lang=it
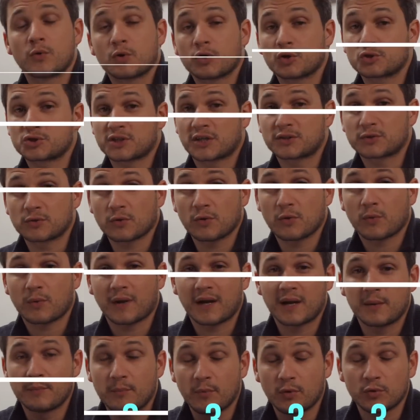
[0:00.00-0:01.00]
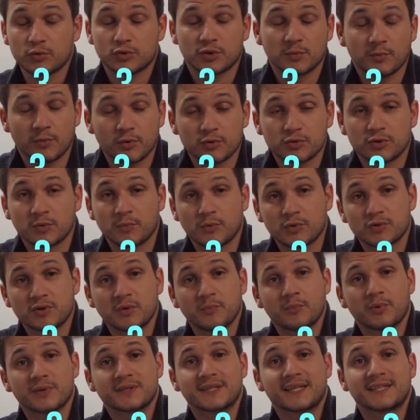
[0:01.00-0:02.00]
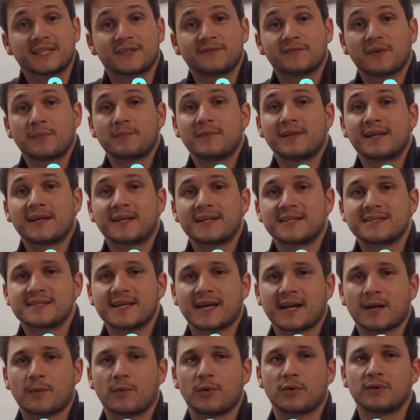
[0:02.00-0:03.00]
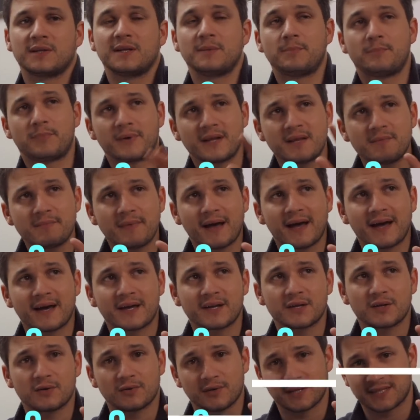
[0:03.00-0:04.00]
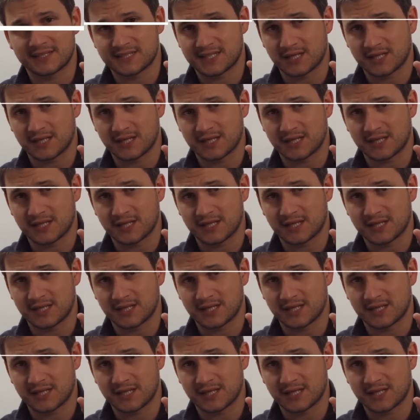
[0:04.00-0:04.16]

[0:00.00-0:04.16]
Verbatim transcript: Un concetto col quale è molto molto molto importante familiarizzare è quello di primario e